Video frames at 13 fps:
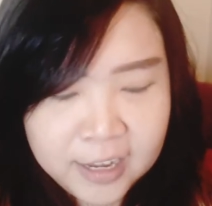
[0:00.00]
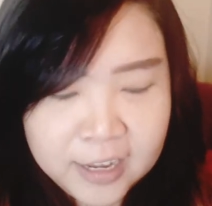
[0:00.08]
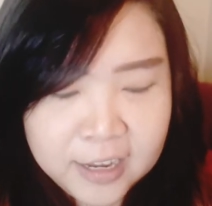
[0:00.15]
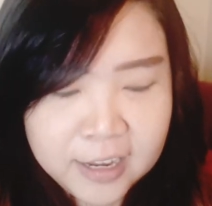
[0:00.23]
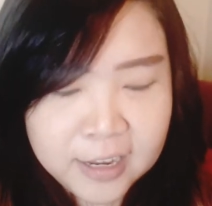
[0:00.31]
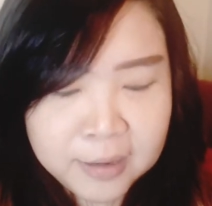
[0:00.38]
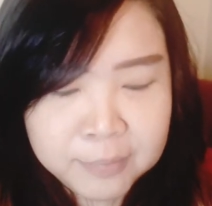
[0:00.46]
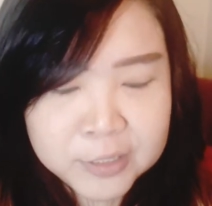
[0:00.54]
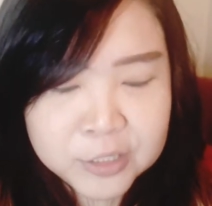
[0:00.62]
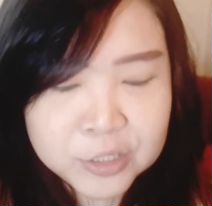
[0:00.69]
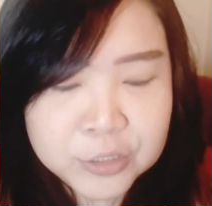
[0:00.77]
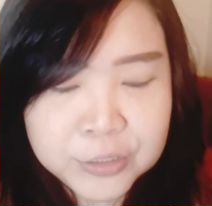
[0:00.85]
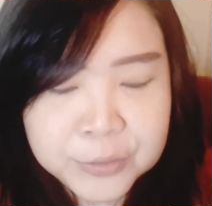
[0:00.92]
Uh,
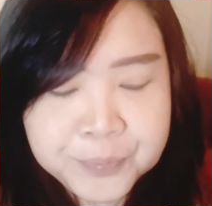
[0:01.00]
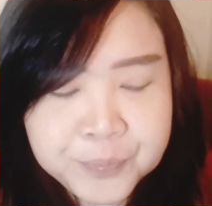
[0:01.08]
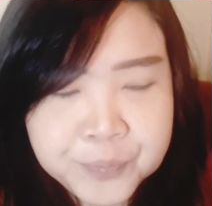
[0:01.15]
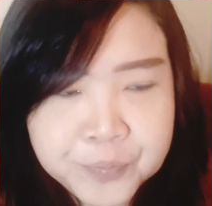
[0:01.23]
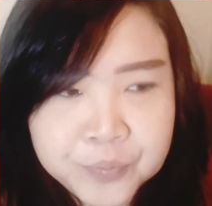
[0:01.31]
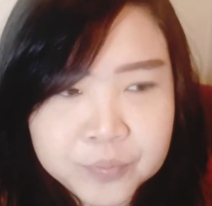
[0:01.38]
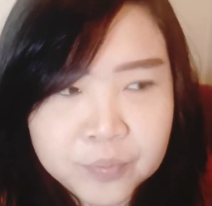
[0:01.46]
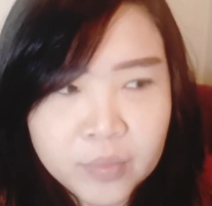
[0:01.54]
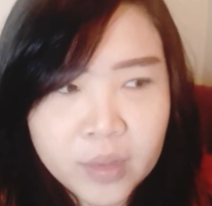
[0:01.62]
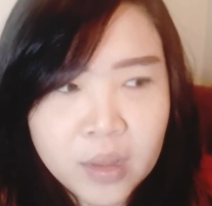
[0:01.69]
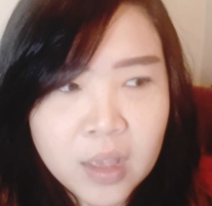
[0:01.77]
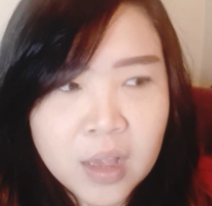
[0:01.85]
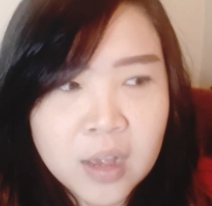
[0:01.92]
abis itu
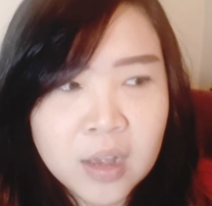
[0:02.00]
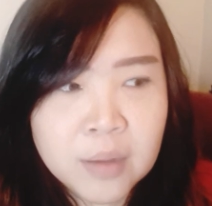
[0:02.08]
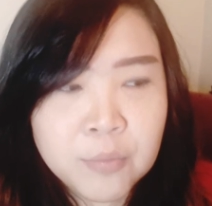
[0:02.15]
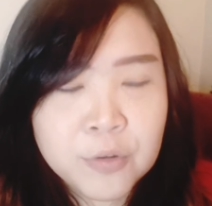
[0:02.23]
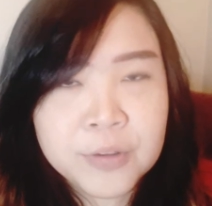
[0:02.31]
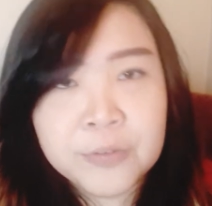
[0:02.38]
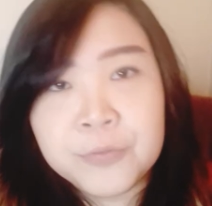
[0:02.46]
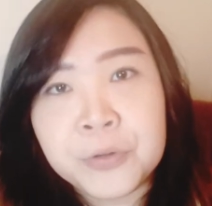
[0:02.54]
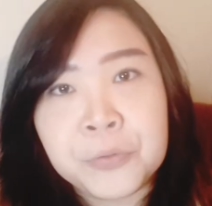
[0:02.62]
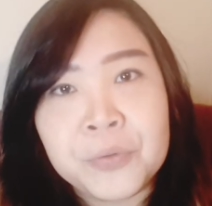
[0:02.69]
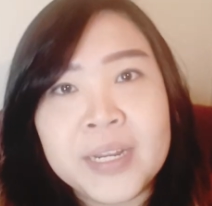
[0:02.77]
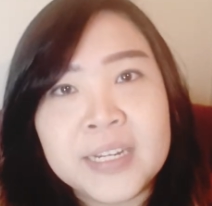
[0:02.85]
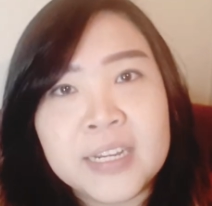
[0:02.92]
uh, moving
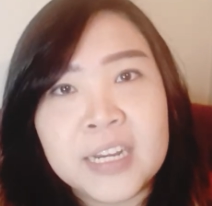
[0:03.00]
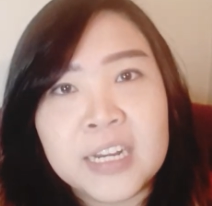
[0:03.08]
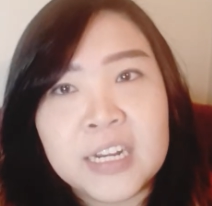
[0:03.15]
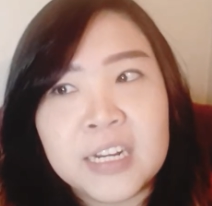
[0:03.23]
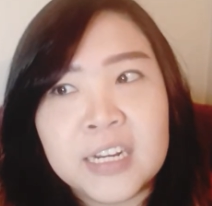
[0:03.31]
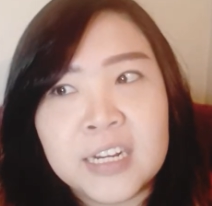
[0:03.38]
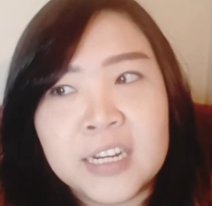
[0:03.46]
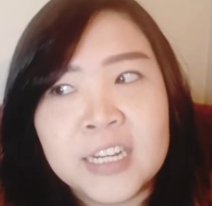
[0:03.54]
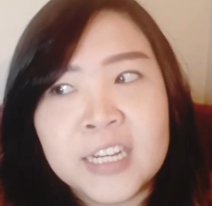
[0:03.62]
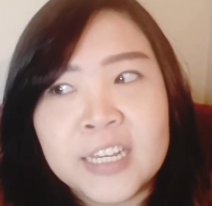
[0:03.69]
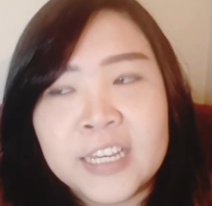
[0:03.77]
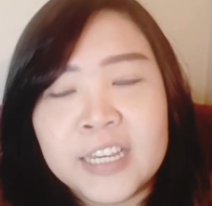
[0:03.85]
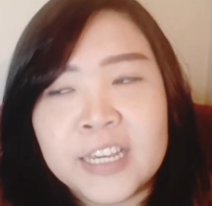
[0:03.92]
forward, uh, eh,
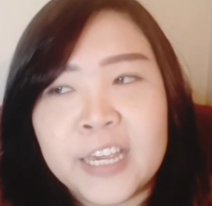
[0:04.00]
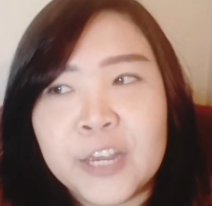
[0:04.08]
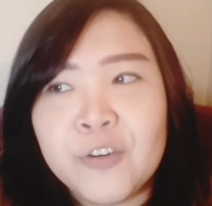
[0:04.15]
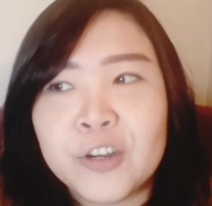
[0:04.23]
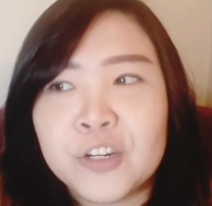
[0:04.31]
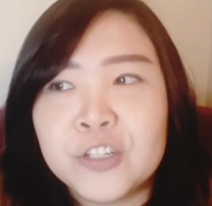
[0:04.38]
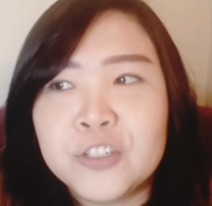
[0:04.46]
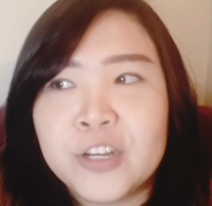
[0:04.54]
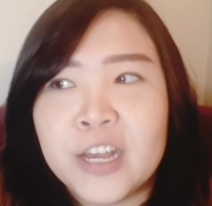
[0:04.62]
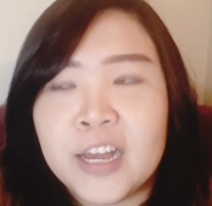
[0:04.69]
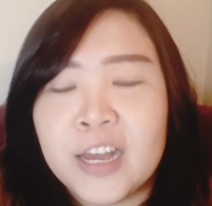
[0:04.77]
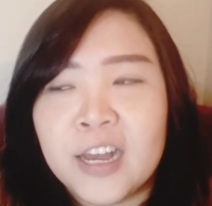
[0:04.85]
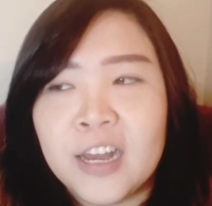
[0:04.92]
kayak waktu itu
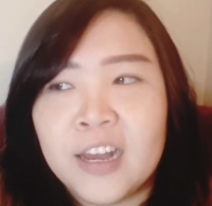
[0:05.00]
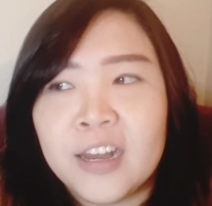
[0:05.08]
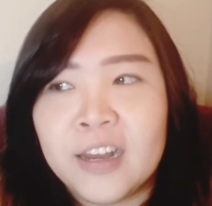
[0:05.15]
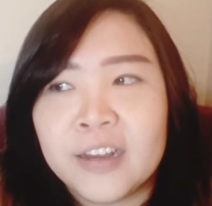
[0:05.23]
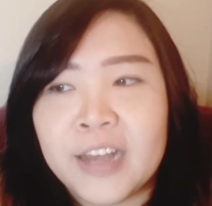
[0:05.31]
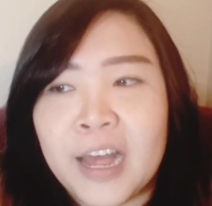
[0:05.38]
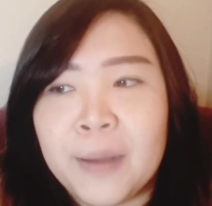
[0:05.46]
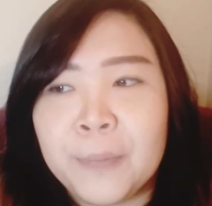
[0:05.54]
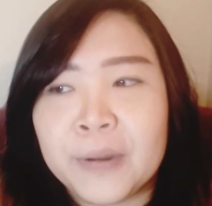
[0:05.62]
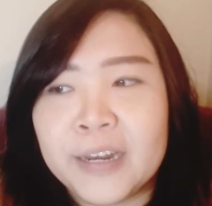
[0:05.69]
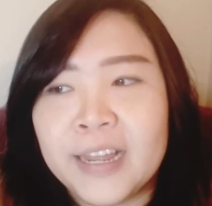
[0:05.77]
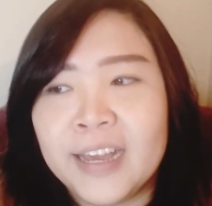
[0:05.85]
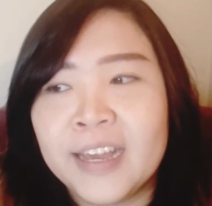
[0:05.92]
juga nggak uh,
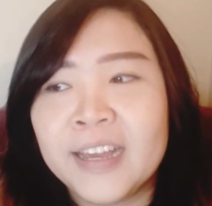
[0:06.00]
pernah